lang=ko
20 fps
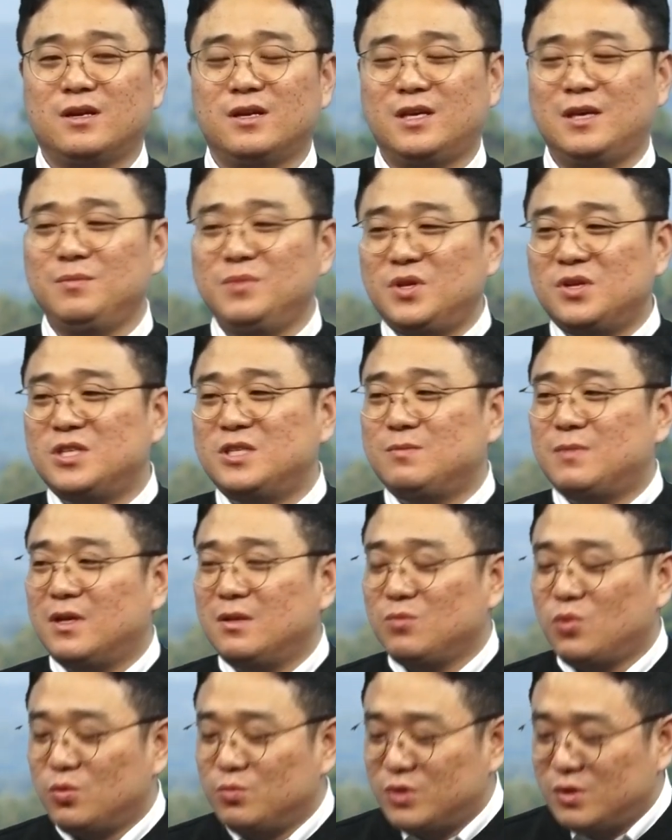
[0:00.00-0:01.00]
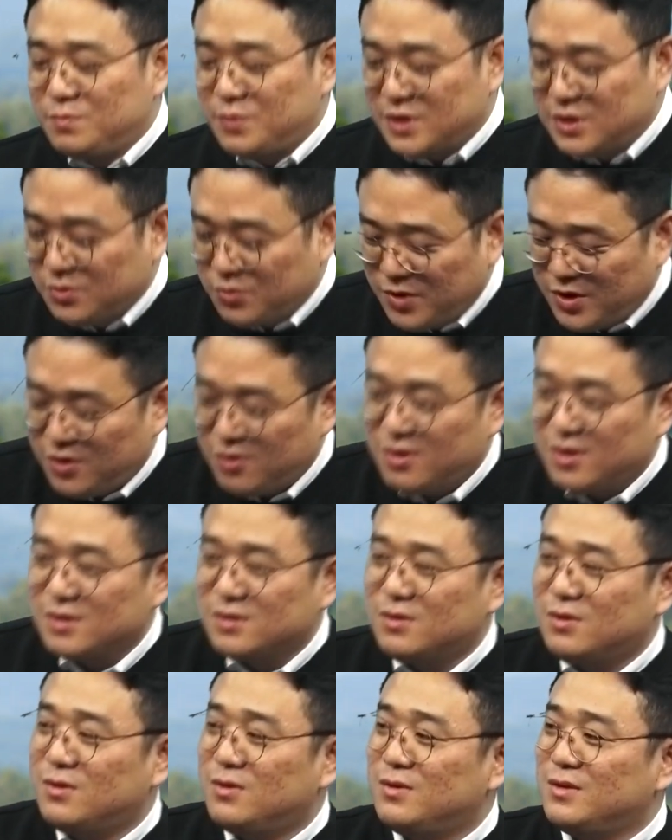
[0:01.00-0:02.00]
힘들지만 몸을 비집고
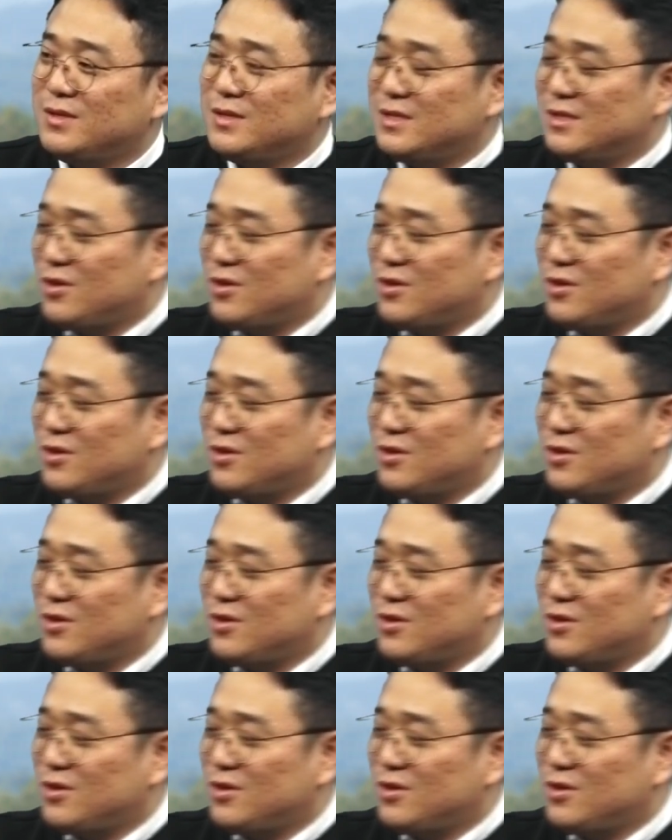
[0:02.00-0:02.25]
일어나서